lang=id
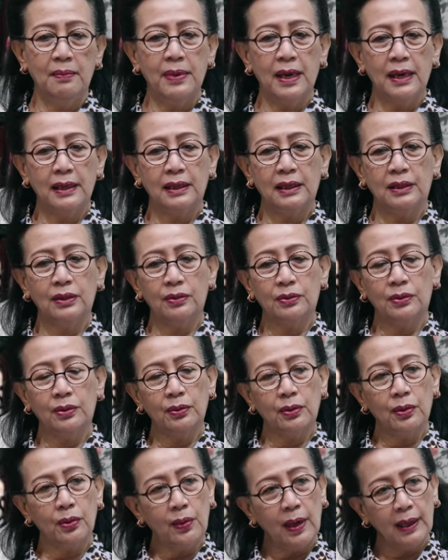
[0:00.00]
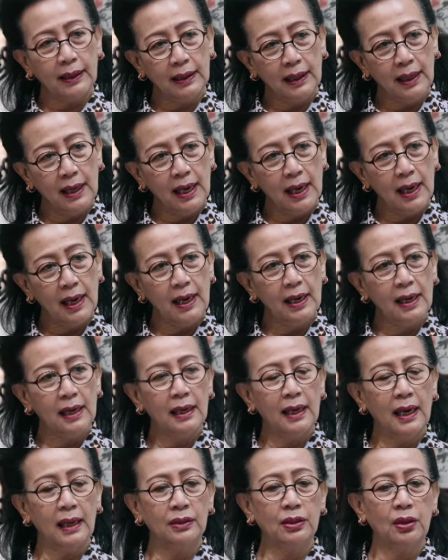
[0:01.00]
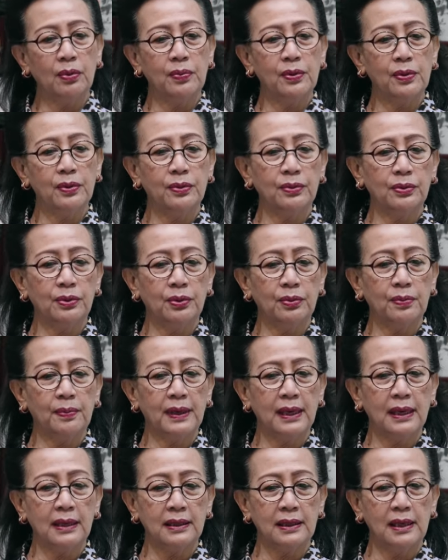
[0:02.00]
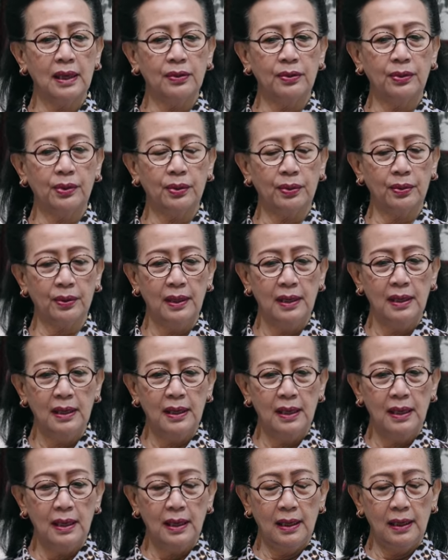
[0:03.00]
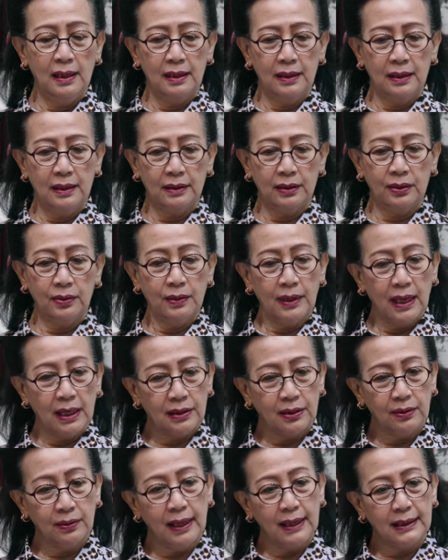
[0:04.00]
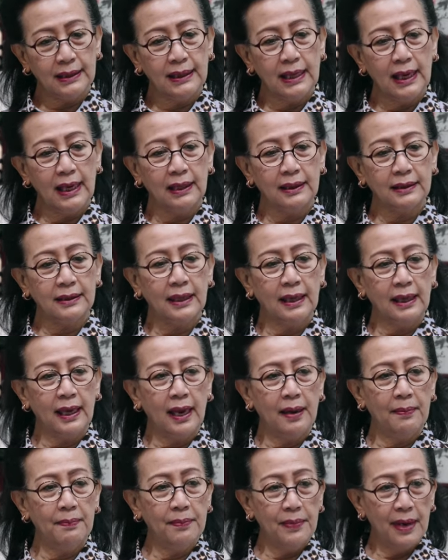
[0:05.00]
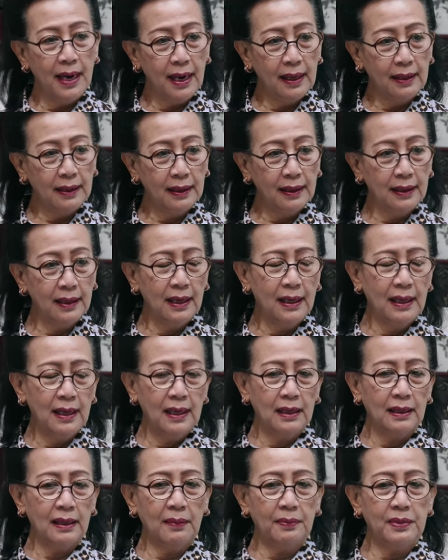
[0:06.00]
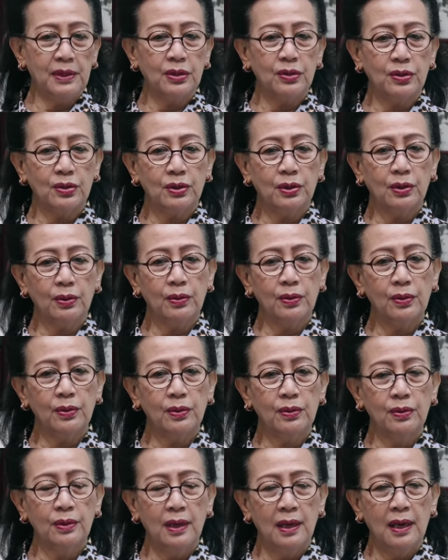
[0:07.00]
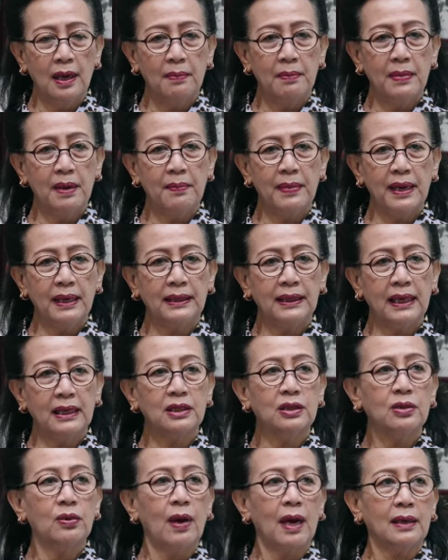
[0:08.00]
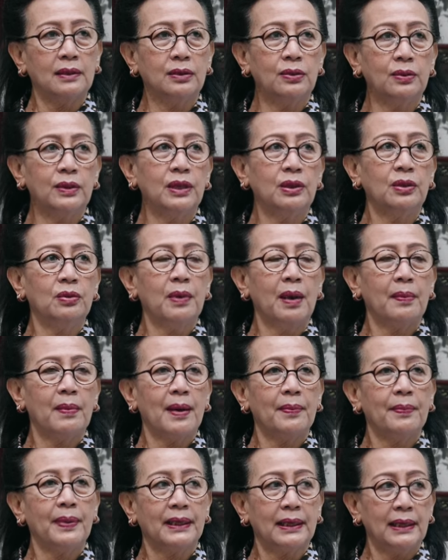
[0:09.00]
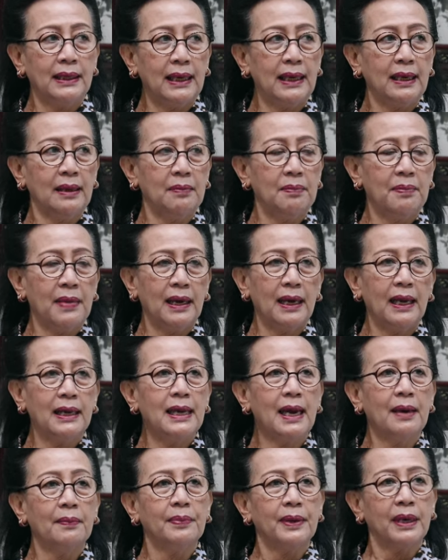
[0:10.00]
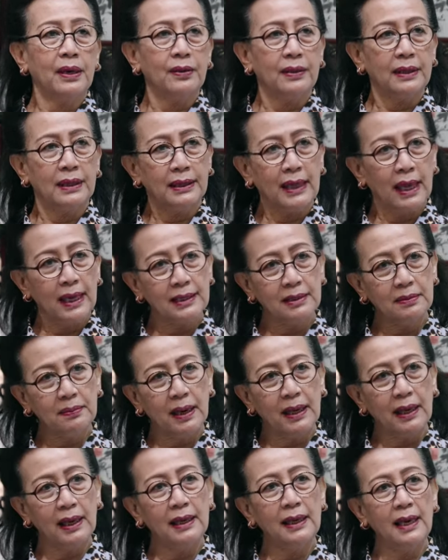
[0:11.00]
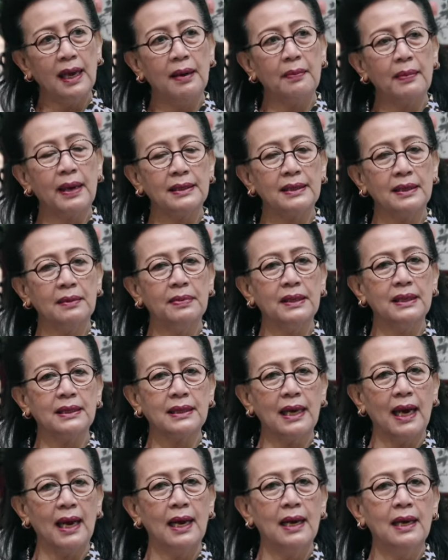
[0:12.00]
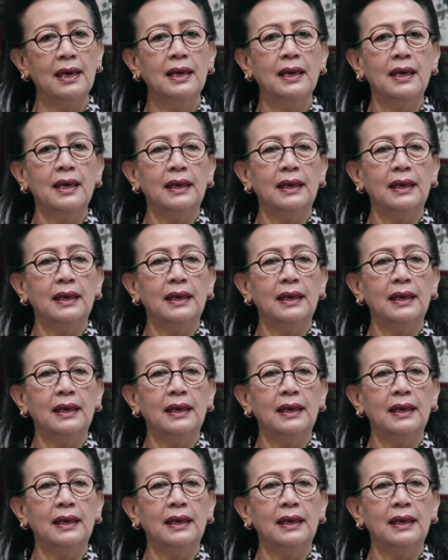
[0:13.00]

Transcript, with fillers: baik untuk keluarga ataupun untuk bekerja untuk eh, tugas-tugas uh, yang saya emban tapi justru memaintain sewaktu itu memang penting mana yang prioritas mana yang masih bisa